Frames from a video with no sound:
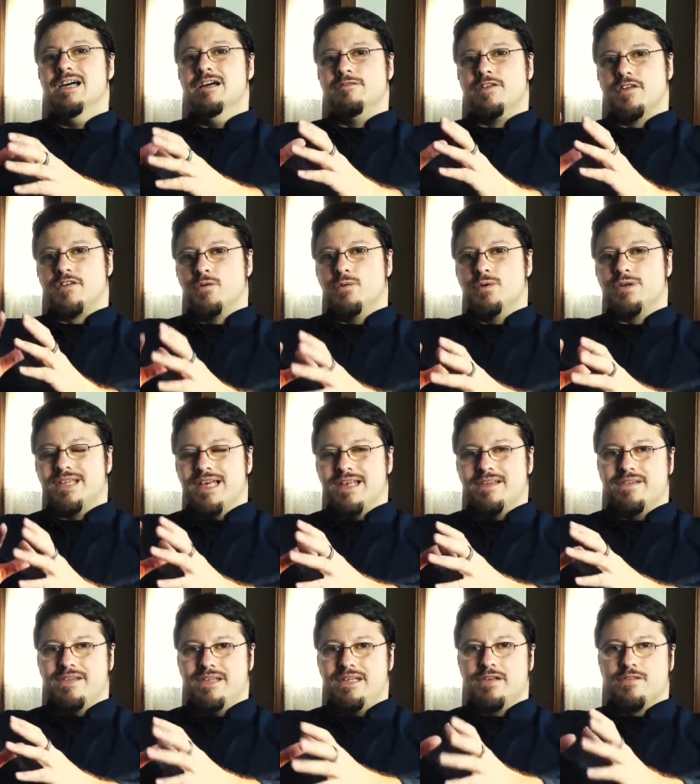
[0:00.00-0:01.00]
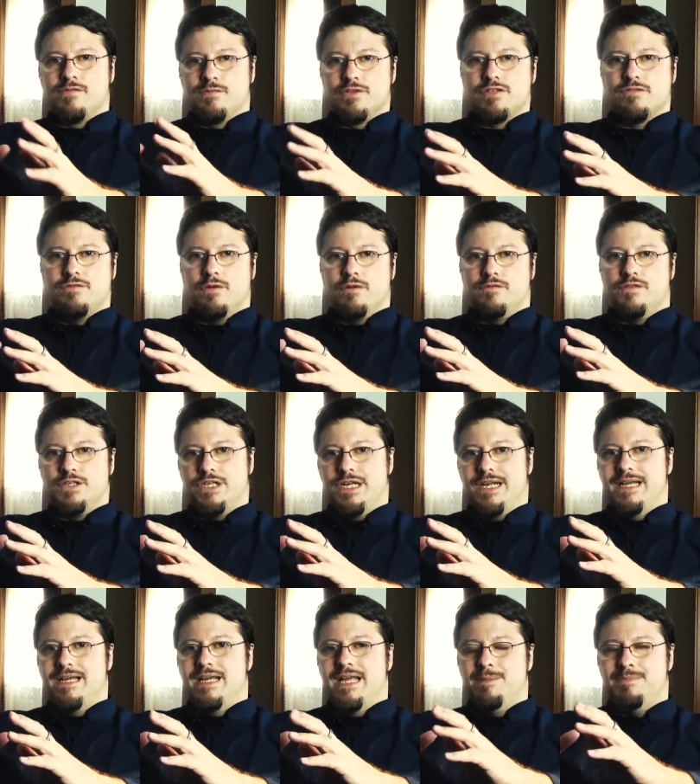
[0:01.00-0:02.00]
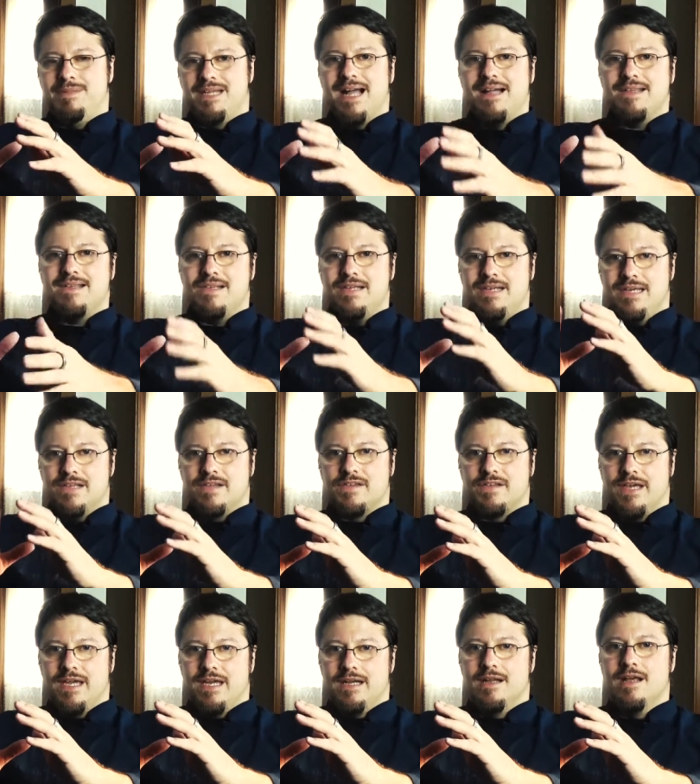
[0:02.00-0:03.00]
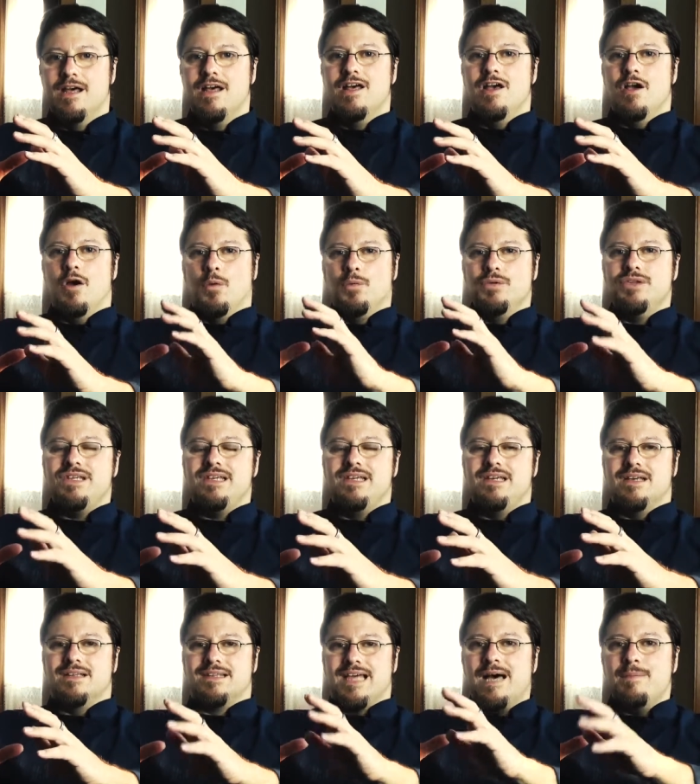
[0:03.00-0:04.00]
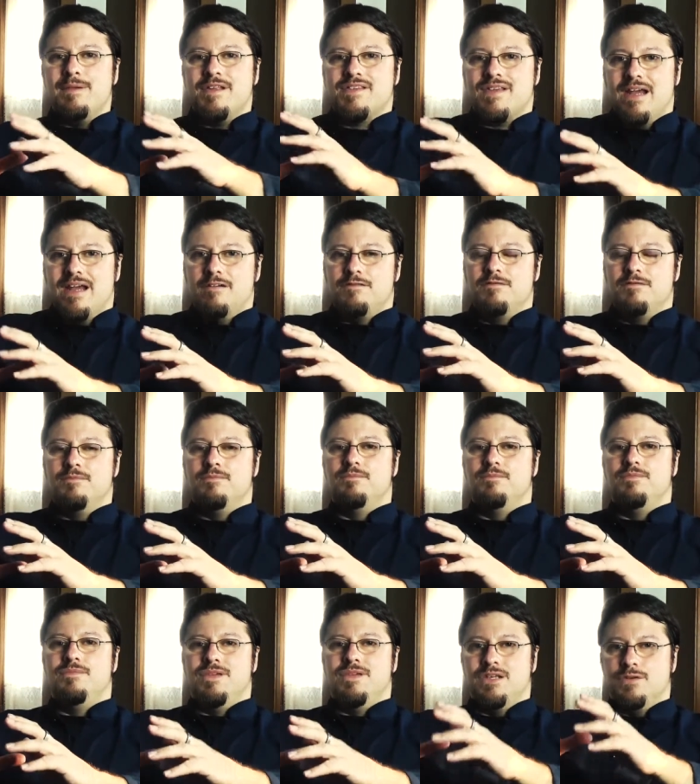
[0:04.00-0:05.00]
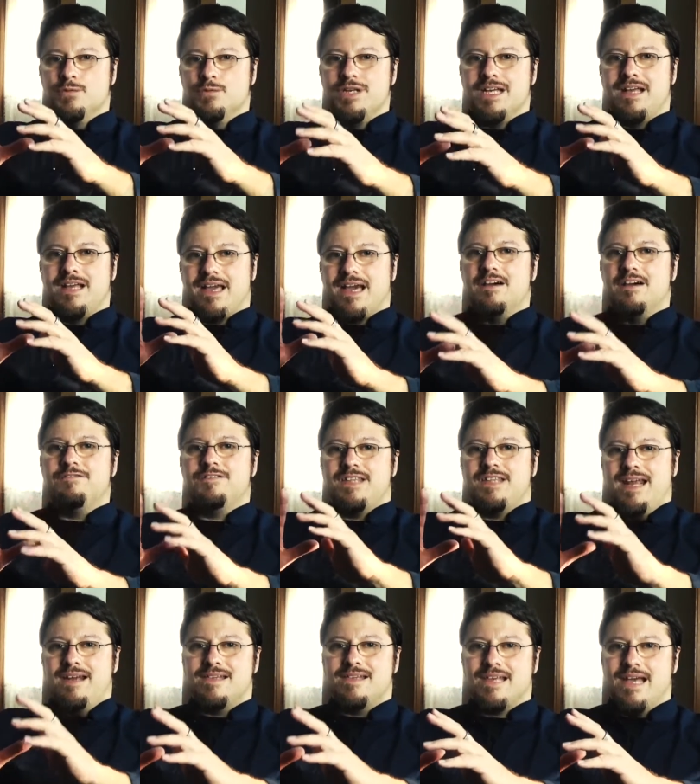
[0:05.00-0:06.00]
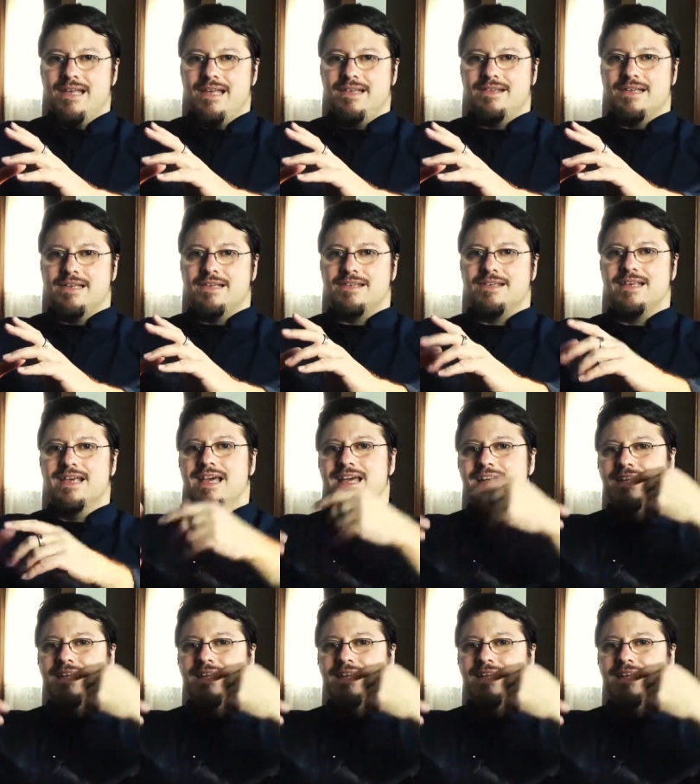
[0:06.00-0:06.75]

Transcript: versuch das, was ich als Wunscherfüllung verstehe, im tatsächlich herzugehen und dir dabei zu helfen, wie du die Kraft deines Geistes,